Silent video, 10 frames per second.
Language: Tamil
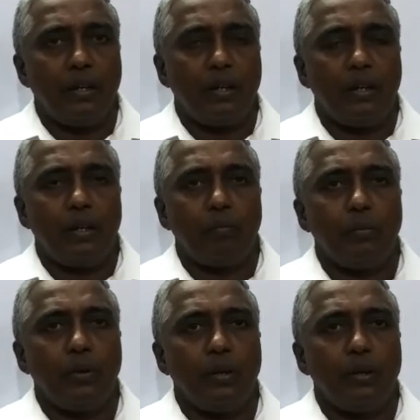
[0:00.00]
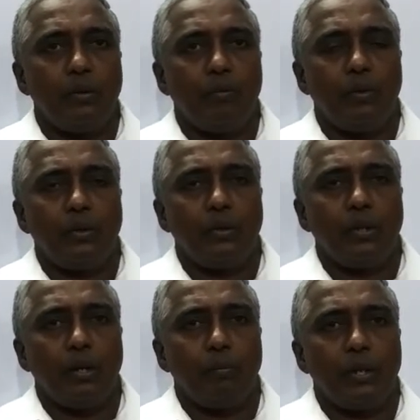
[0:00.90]
அன்புள்ள ஓட்டுநர் நண்பர்களே
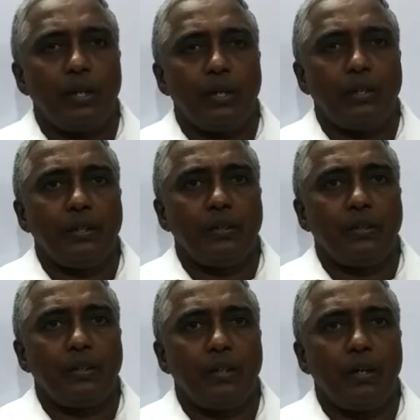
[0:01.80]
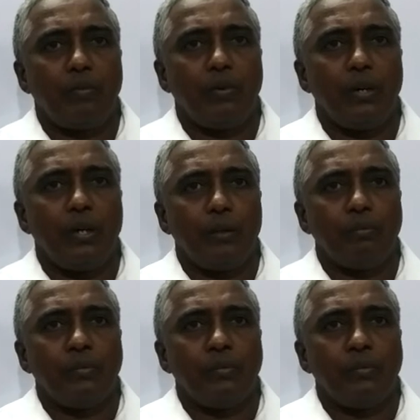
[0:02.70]
நான் உங்களிடம்